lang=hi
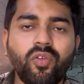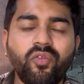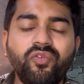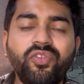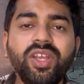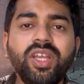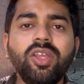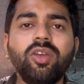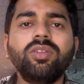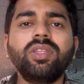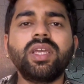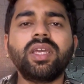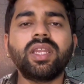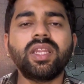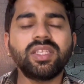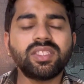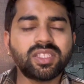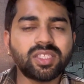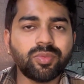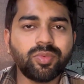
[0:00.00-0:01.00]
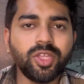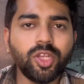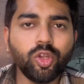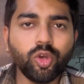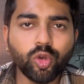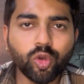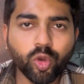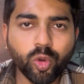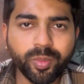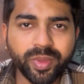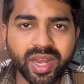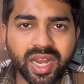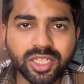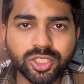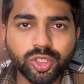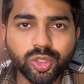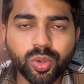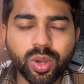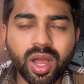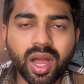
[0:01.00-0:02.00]
वीडियो देख रहे सभी लोगों को मेरा
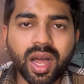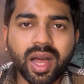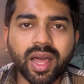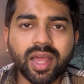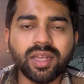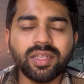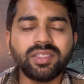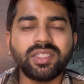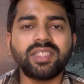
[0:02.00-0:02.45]
जोहार